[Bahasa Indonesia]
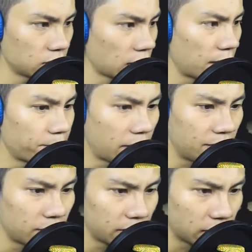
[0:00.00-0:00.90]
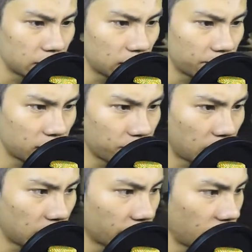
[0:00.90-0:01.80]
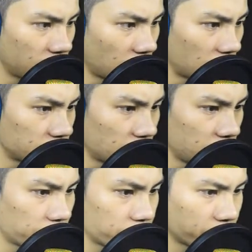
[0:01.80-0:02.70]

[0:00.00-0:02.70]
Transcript: Tampak banyak apa manekin ya guys ya.